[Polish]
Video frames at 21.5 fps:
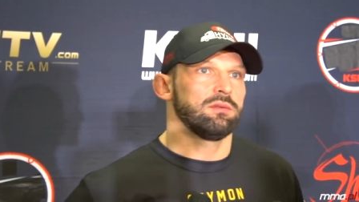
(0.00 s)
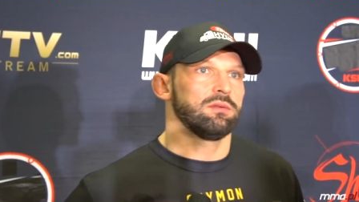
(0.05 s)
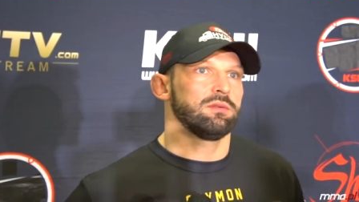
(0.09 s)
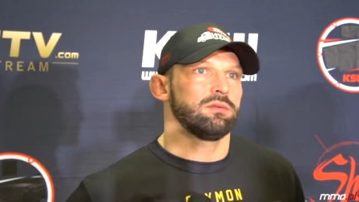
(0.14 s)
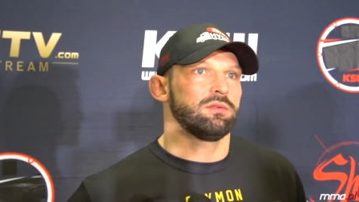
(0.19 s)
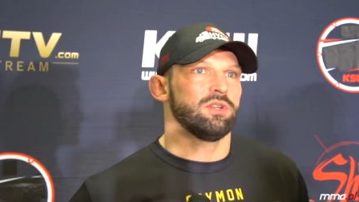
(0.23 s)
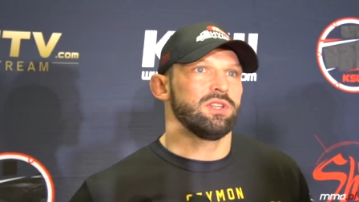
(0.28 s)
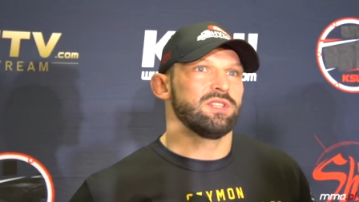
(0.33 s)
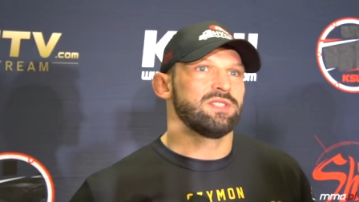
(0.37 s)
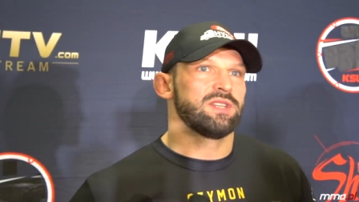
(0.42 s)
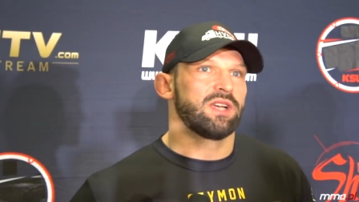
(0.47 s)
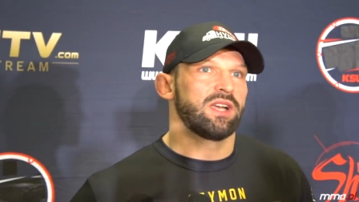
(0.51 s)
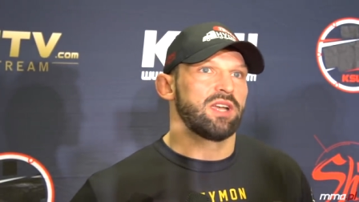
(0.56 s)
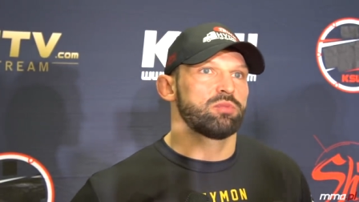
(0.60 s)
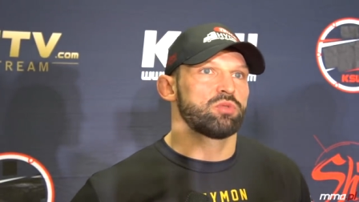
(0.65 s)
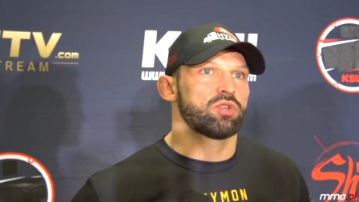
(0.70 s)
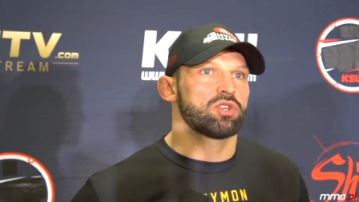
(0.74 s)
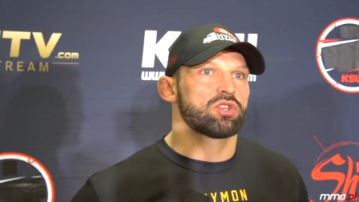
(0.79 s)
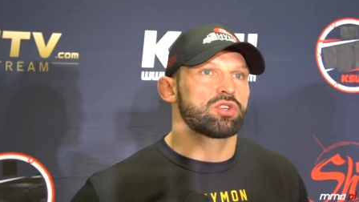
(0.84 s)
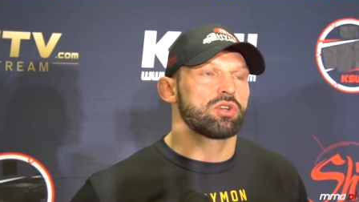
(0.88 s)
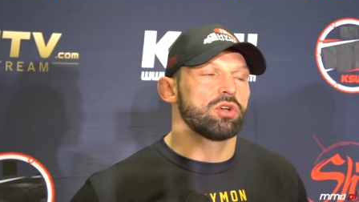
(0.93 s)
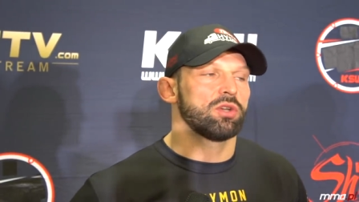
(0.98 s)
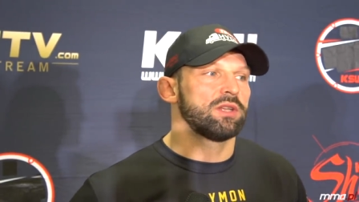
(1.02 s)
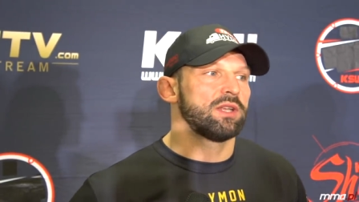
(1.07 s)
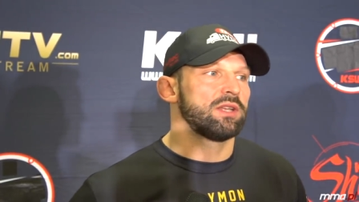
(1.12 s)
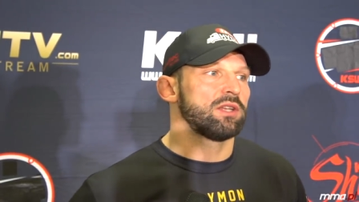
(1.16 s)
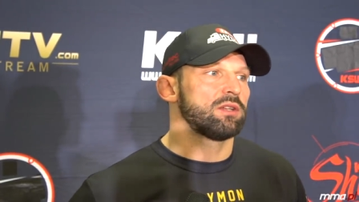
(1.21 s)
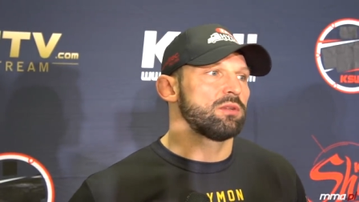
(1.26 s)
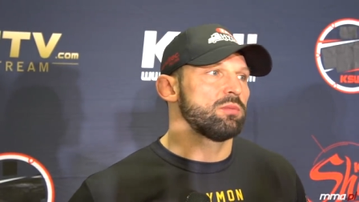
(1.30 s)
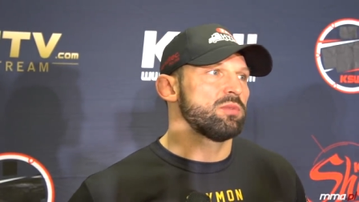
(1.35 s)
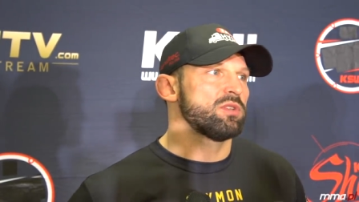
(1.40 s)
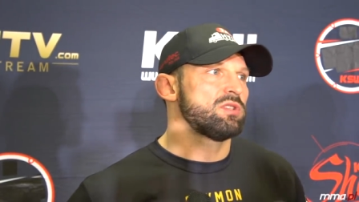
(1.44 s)
to jest jakaś przeszkoda,
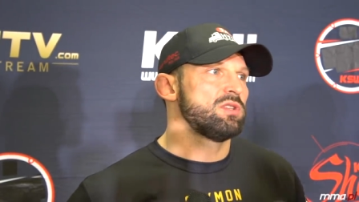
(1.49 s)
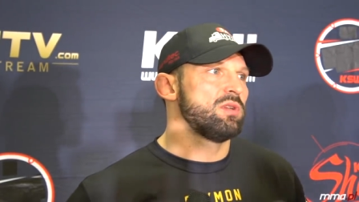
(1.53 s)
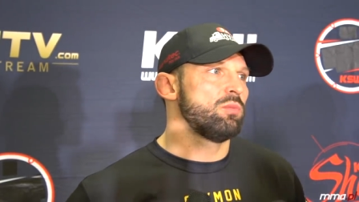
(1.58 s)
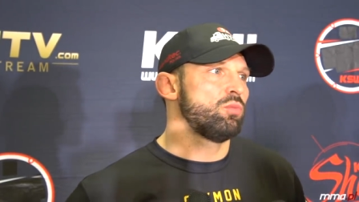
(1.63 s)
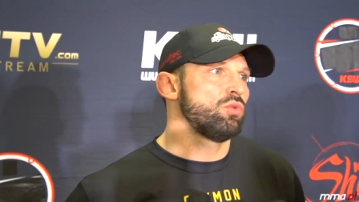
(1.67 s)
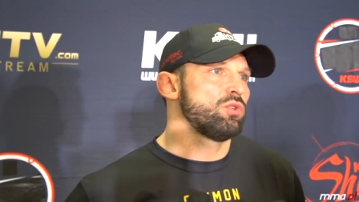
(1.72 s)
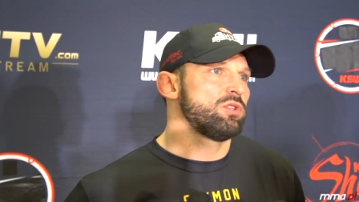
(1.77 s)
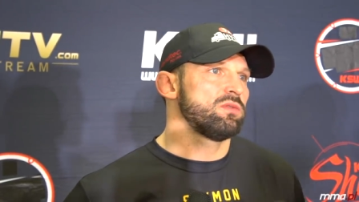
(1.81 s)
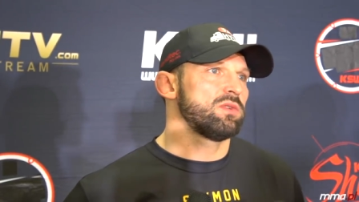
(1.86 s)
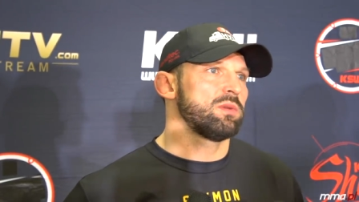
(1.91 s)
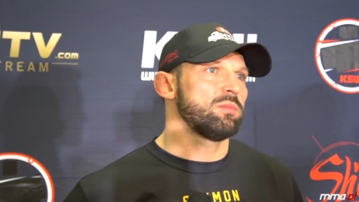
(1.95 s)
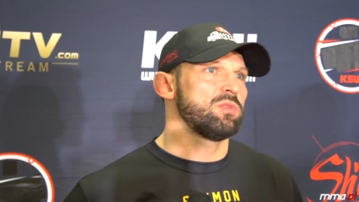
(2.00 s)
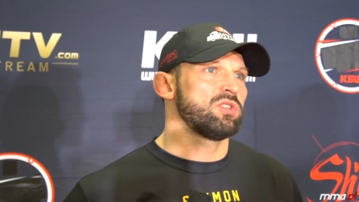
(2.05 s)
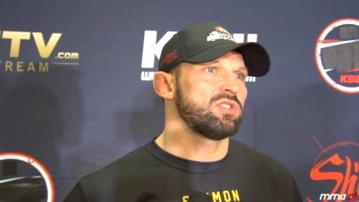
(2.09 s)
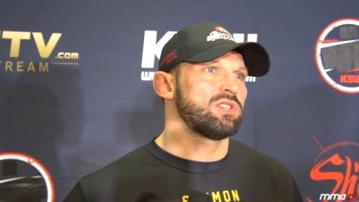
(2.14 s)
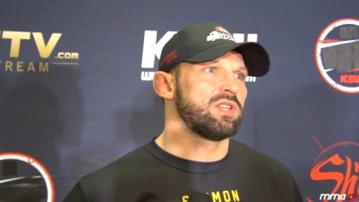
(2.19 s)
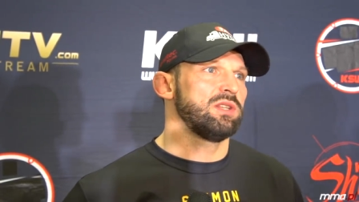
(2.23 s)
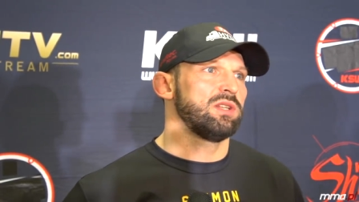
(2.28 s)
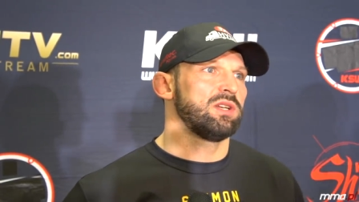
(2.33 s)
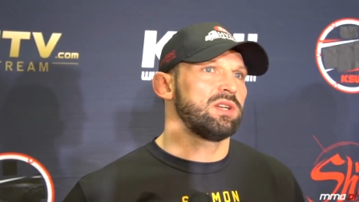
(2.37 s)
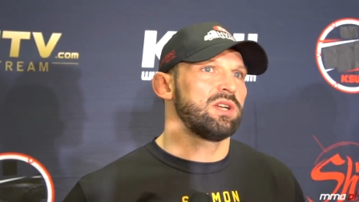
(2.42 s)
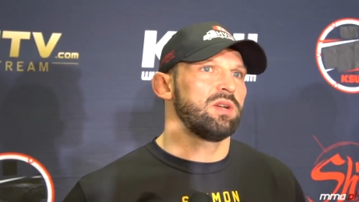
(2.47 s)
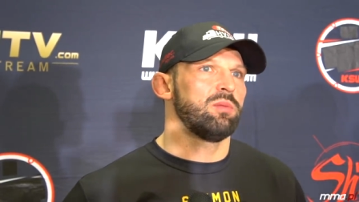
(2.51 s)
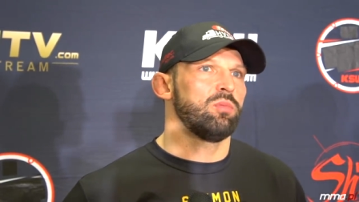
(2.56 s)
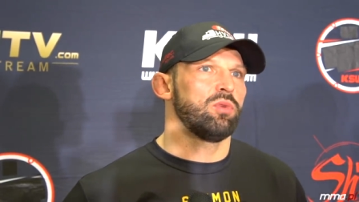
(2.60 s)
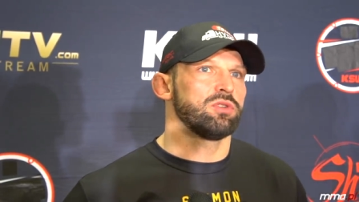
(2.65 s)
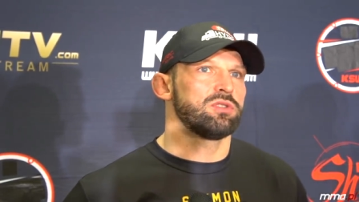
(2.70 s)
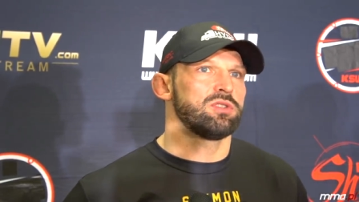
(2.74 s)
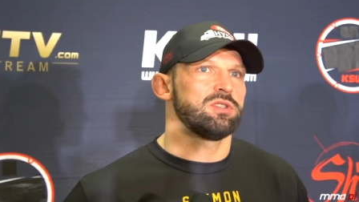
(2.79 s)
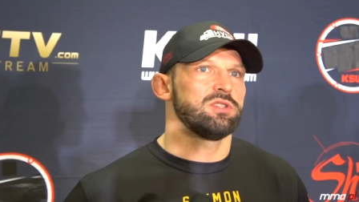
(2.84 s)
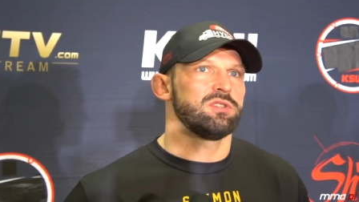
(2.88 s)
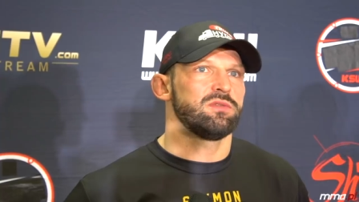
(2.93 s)
natomiast nie budzi we mnie żadnych
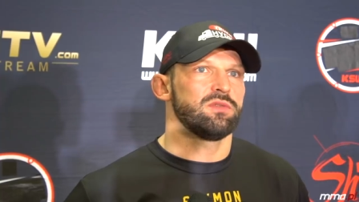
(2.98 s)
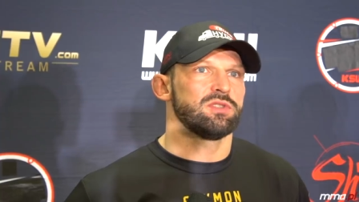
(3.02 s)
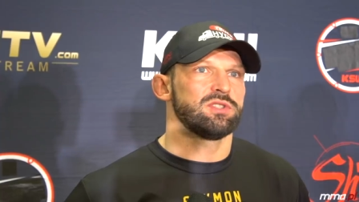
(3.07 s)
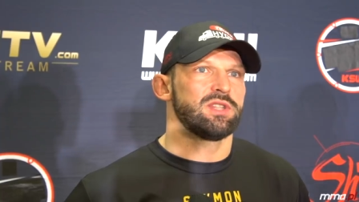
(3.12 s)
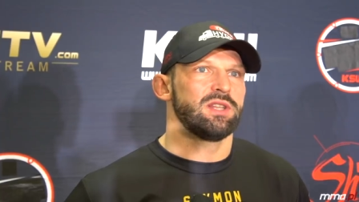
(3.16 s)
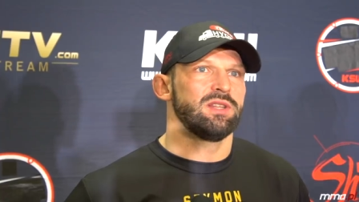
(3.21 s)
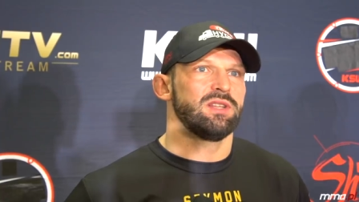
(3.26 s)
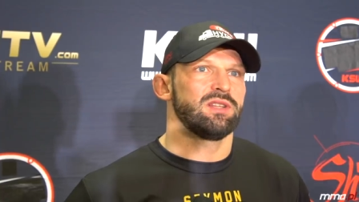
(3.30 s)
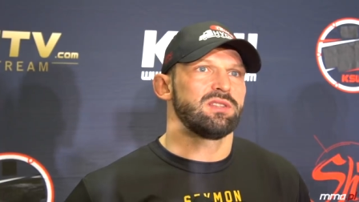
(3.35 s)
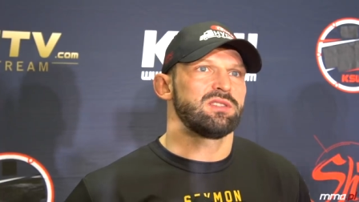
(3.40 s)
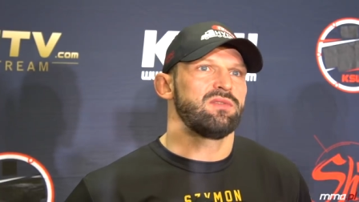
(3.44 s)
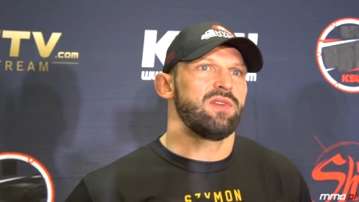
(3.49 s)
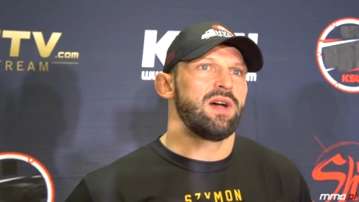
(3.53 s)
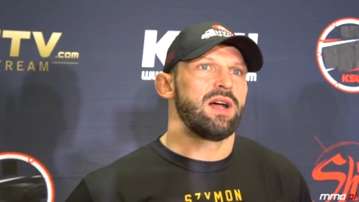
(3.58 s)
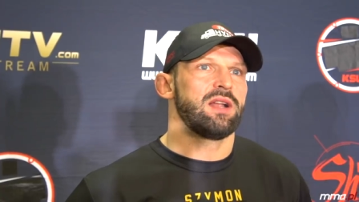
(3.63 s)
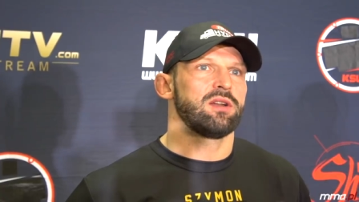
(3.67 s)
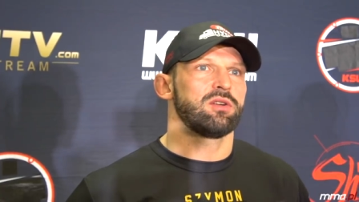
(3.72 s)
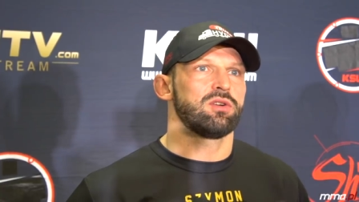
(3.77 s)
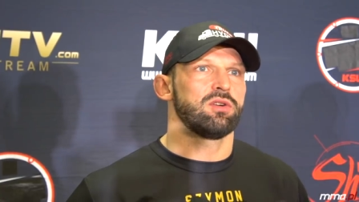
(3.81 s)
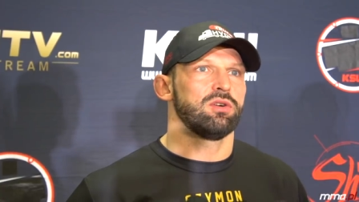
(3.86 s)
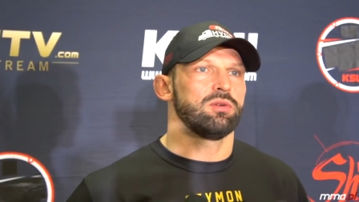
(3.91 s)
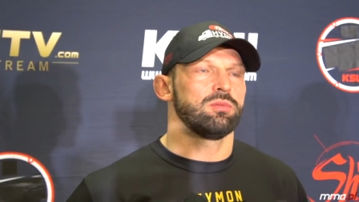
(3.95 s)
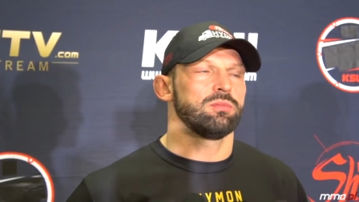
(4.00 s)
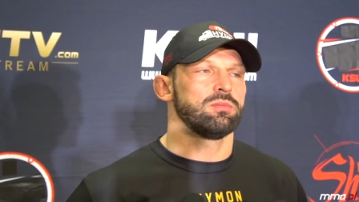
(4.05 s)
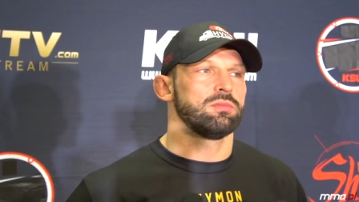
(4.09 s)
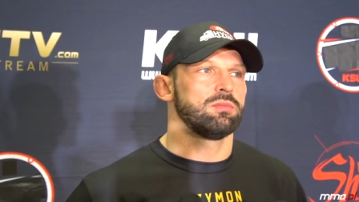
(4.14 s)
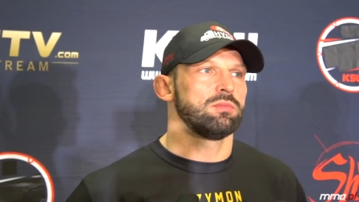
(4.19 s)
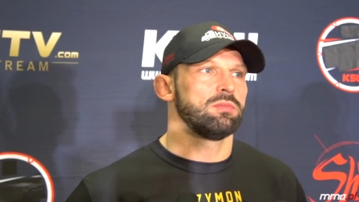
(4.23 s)
emocji związanych z walką.